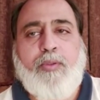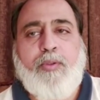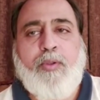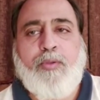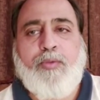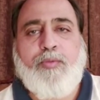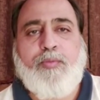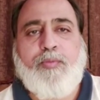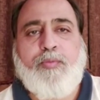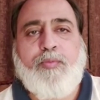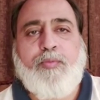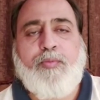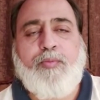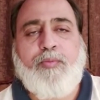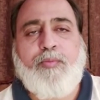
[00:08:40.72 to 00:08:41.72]
और
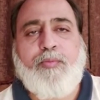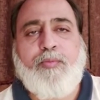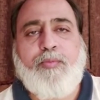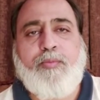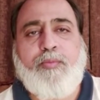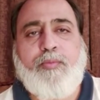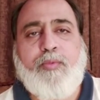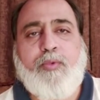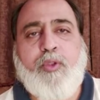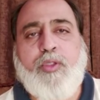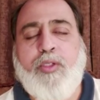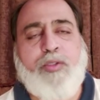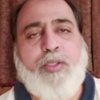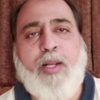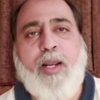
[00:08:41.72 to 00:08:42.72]
कुछ
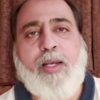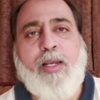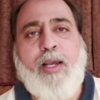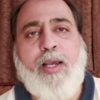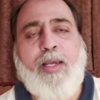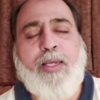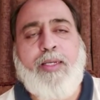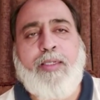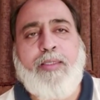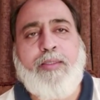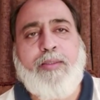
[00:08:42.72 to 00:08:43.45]
इस तरह कहा है